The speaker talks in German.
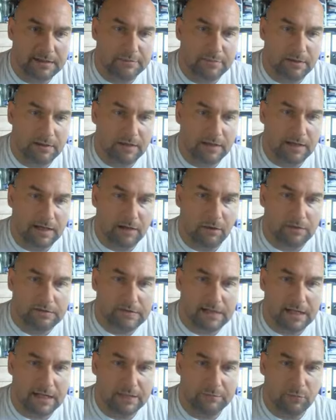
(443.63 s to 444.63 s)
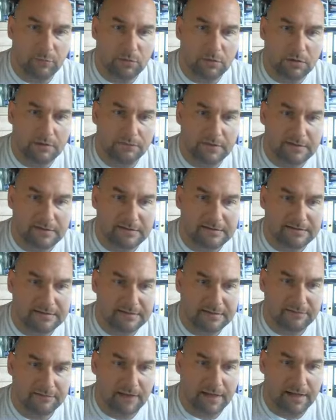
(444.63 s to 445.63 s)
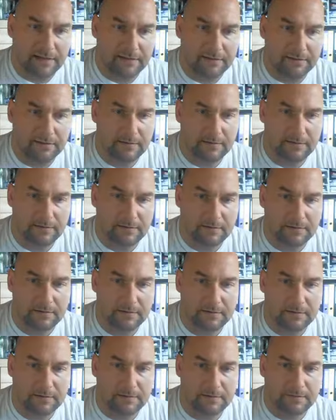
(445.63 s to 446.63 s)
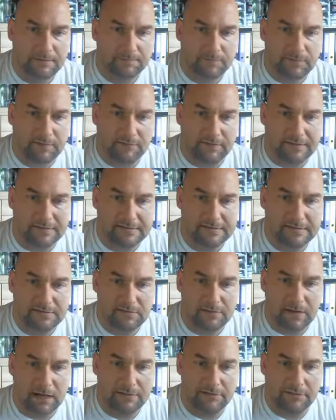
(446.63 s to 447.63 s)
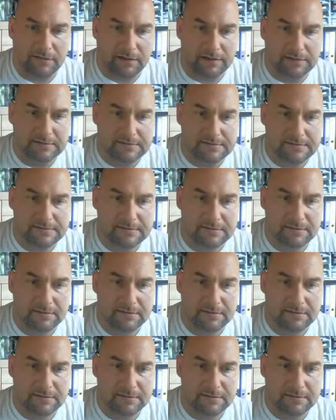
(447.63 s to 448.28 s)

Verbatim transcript: immer außerhalb irgendwelcher Sichtweiten, was nicht so einfach ist.